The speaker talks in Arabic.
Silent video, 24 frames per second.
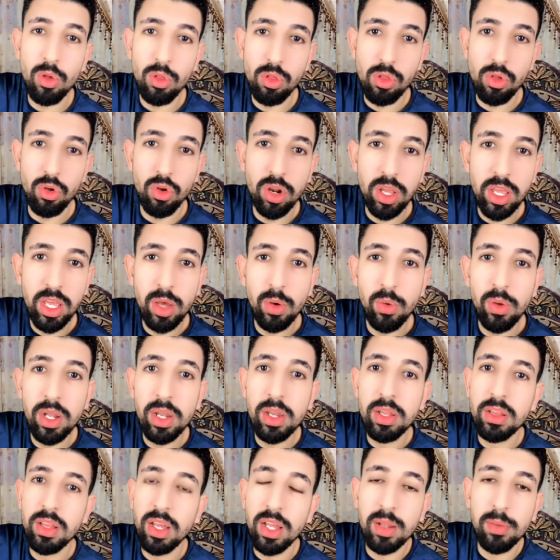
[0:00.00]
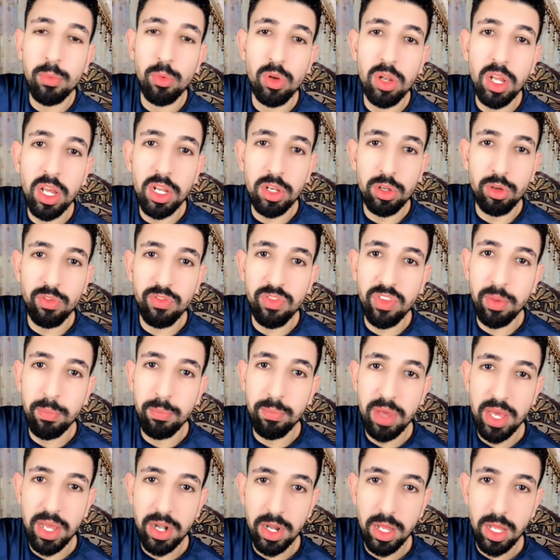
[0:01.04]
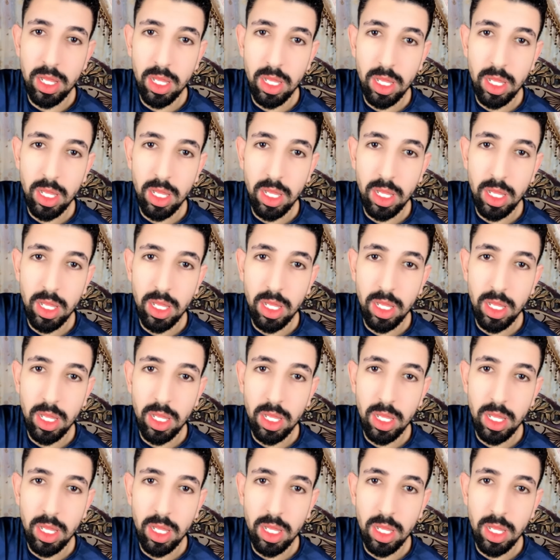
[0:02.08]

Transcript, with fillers: عنصريه وقله ادب واللي احنا شفناه امبارح